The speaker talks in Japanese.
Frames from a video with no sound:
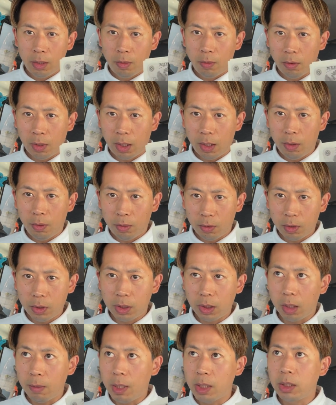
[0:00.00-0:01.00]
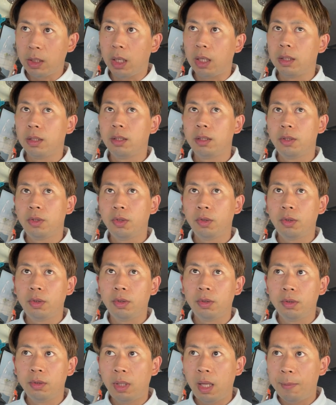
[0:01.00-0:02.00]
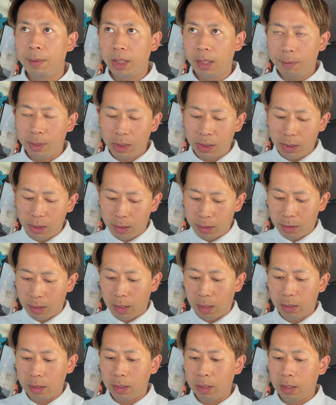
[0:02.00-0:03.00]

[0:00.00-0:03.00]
お金を下ろしてきました。ちょっと生々しいですが。